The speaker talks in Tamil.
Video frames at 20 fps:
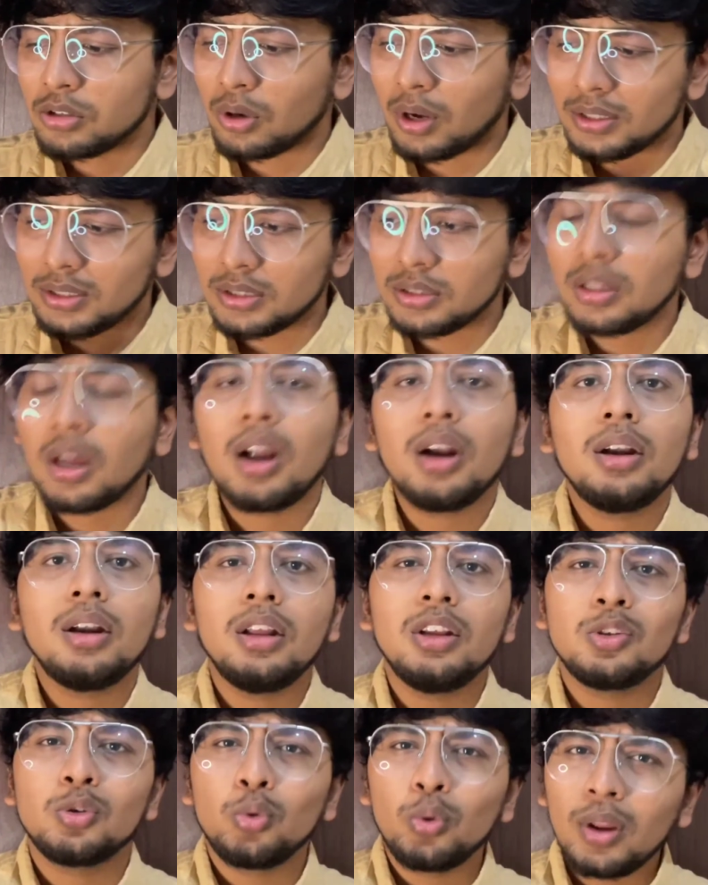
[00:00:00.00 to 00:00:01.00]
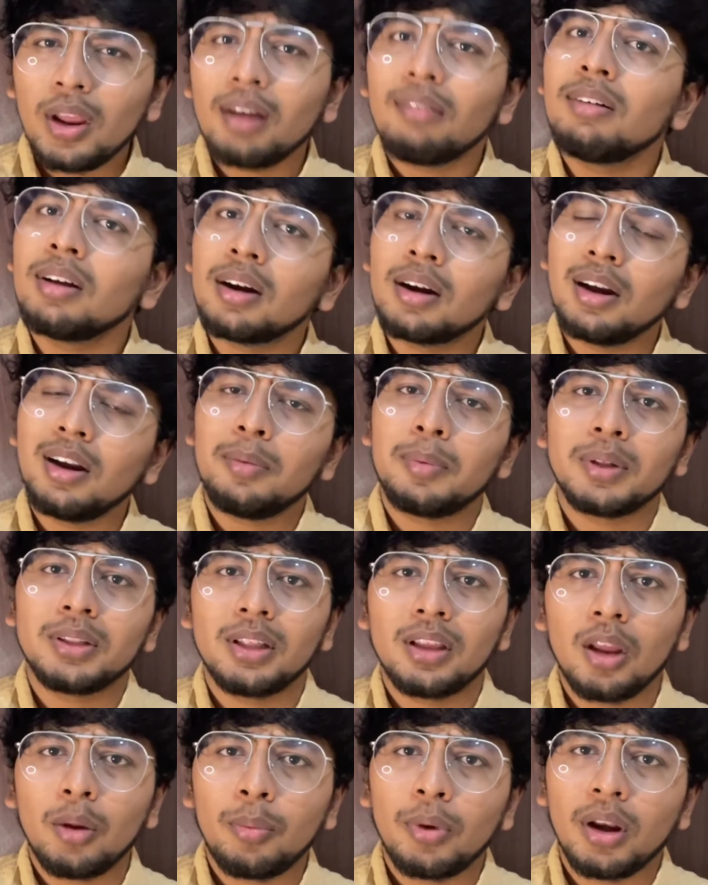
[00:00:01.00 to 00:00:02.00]
ஸோ அதை தாண்டி சூர்யா அவர்களே
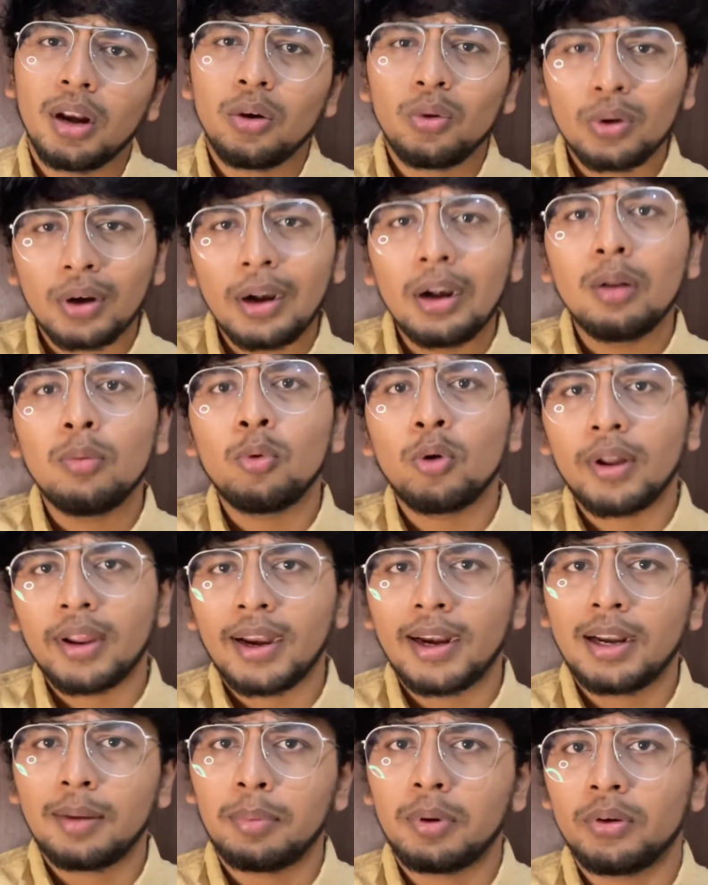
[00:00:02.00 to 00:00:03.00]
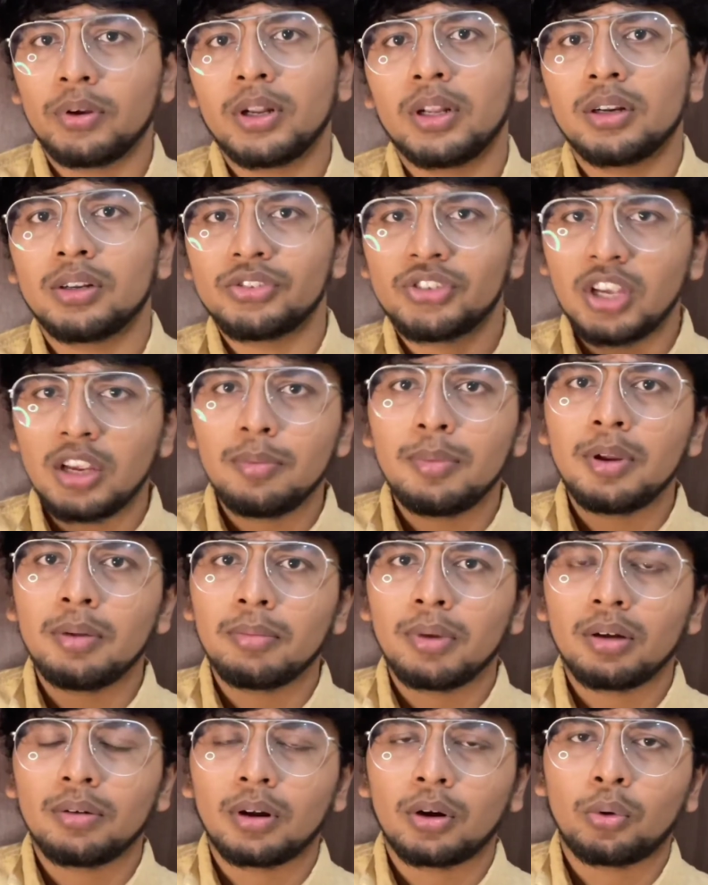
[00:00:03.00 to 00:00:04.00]
பார்த்தீங்க அப்படின்னா ஒரு ரெண்டு மூணு கெட்டப்பில் வரார்
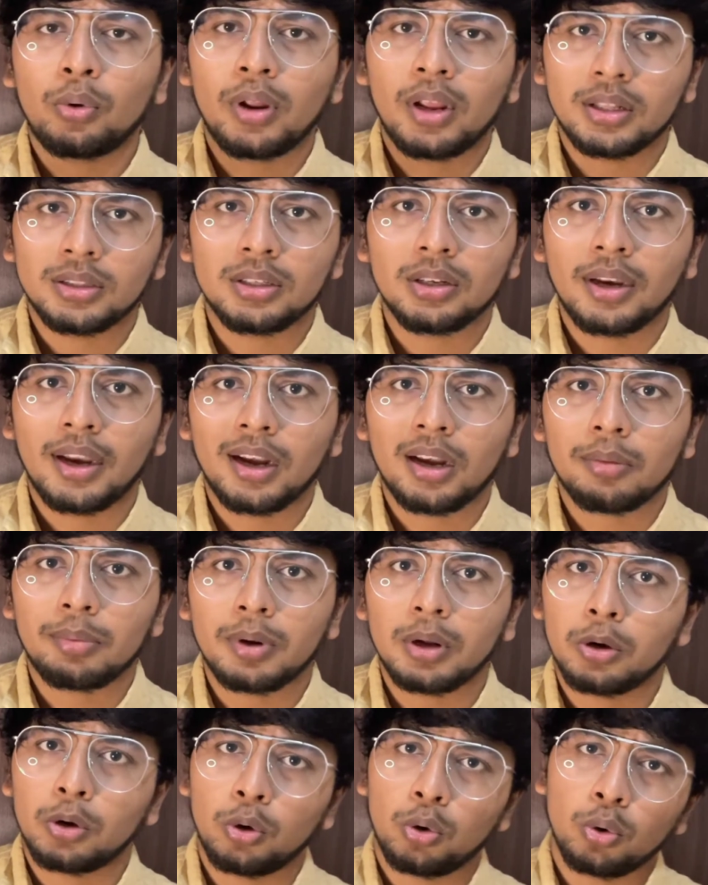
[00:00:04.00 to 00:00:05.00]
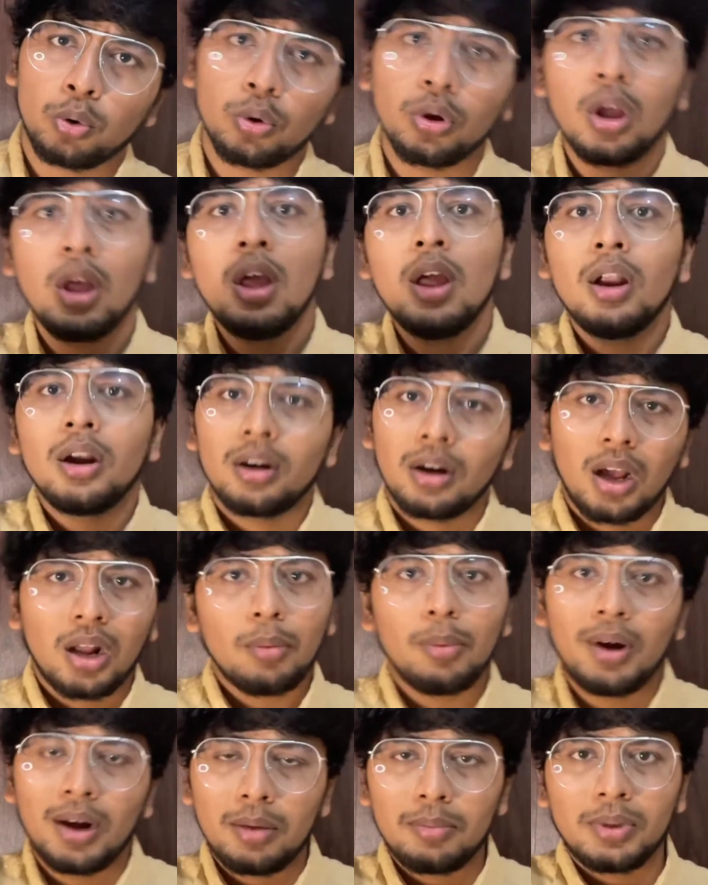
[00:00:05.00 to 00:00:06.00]
ஜெய்பீமில் வரக்கூடிய அந்த கெட்டப்பாக இருக்கட்டும்
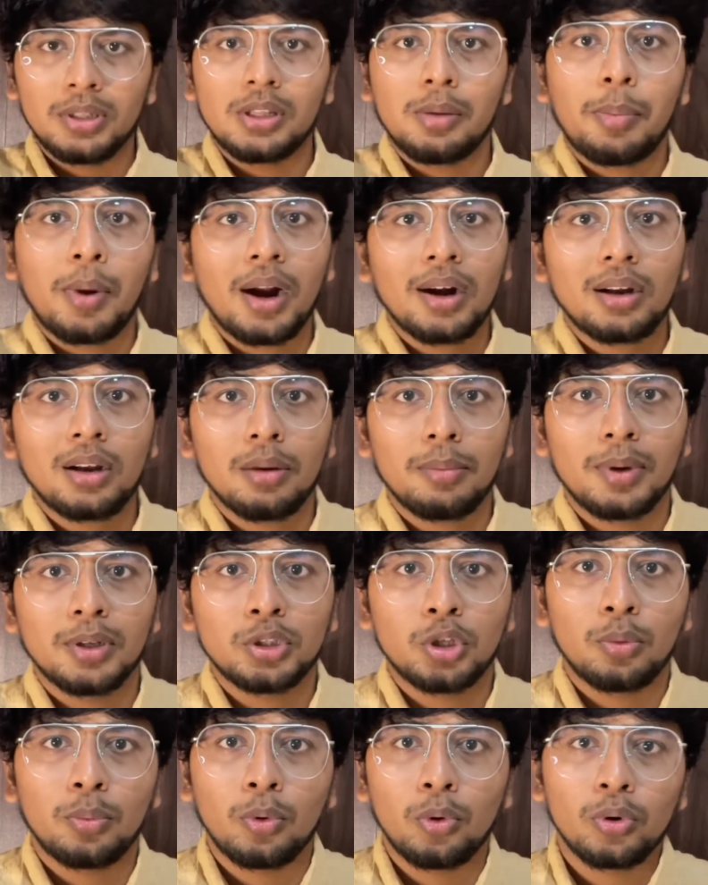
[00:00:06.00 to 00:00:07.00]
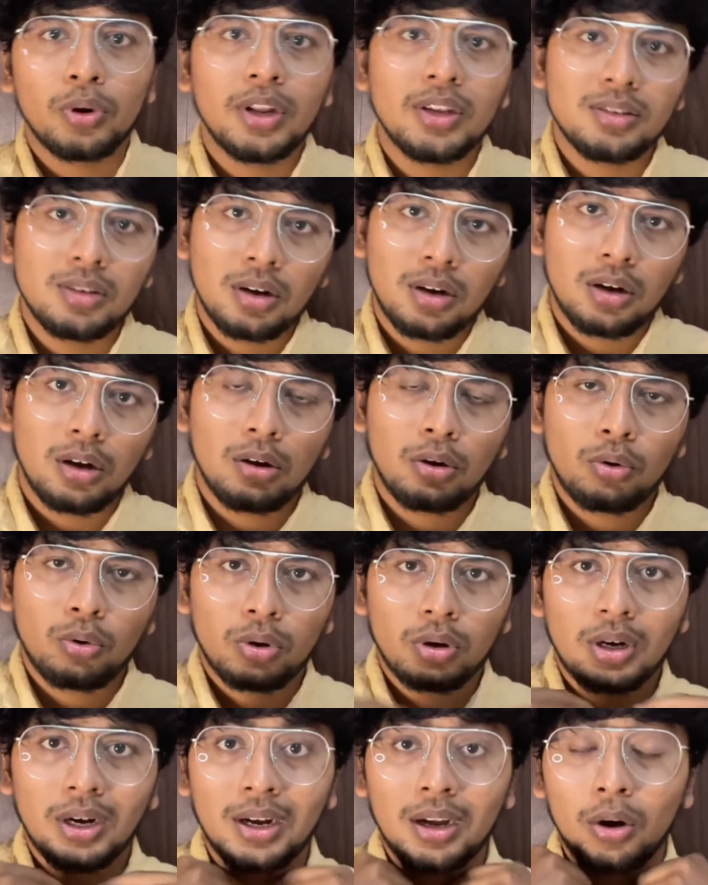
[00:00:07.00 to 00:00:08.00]
நார்மலாக நம்ம அந்த பாட்டில் பார்த்துருப்போம் டீசர்
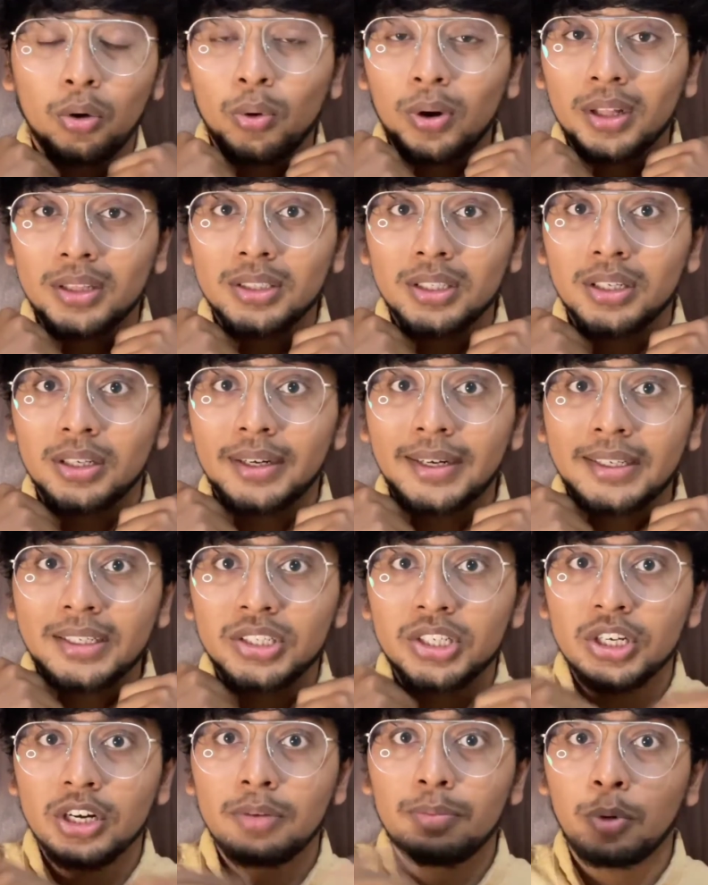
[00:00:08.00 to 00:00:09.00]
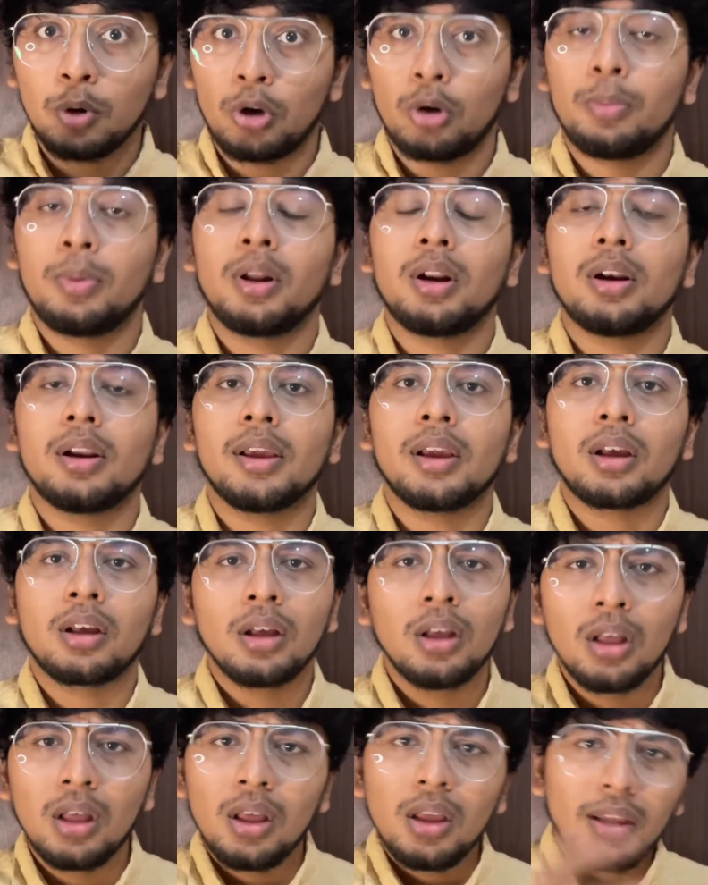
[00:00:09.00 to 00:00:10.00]
கட்டில் கூட அந்த ரெட் ஷர்ட் போட்டிருப்பார் இல்லையா